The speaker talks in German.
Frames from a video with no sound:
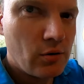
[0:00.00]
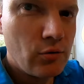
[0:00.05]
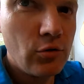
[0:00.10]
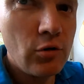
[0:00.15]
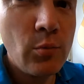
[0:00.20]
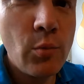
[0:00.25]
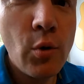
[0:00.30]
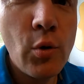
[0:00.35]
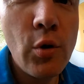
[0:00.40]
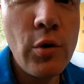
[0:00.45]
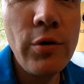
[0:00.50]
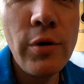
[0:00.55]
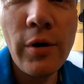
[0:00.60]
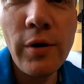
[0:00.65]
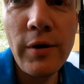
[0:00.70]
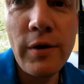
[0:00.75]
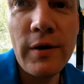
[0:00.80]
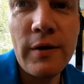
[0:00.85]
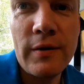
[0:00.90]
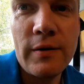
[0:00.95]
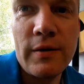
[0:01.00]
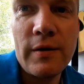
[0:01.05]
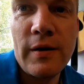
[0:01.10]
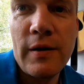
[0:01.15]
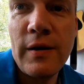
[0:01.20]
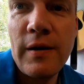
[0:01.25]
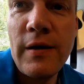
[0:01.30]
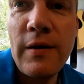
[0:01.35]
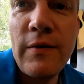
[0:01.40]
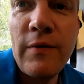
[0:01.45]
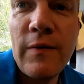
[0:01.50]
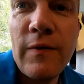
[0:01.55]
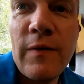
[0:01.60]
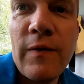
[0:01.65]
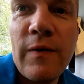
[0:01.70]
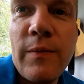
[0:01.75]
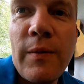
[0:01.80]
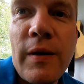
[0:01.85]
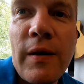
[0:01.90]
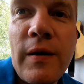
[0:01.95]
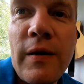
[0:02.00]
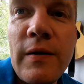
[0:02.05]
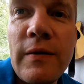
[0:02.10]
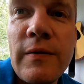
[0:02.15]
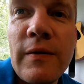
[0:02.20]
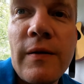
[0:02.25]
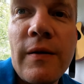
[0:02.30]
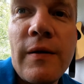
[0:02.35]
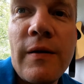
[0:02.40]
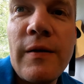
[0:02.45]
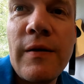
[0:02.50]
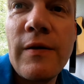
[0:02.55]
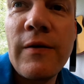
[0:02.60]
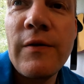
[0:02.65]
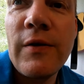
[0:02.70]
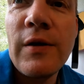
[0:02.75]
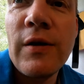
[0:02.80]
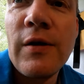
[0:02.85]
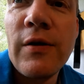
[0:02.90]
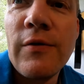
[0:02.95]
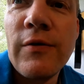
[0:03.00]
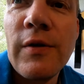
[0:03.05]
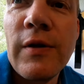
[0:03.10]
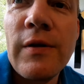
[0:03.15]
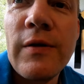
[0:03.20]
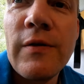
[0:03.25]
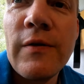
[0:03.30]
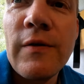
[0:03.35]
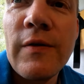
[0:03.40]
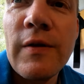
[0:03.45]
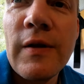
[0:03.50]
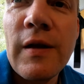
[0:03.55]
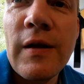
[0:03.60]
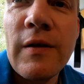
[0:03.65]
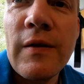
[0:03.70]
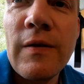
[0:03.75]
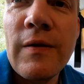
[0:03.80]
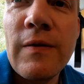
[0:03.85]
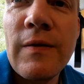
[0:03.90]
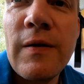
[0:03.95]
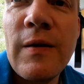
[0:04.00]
Nummer 9. 1, 2, 3, 4, 5, 6,